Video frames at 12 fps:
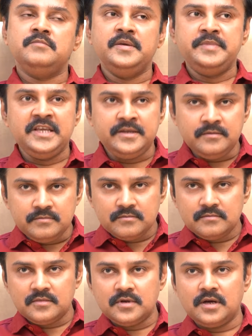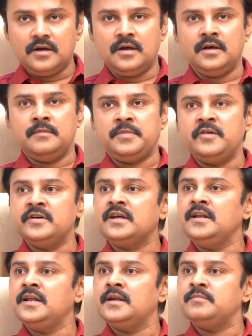மேபி பவன்
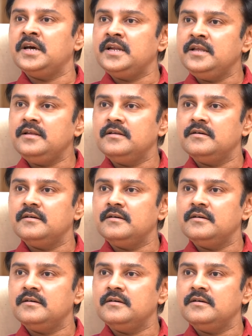கல்யாண் மாதிரி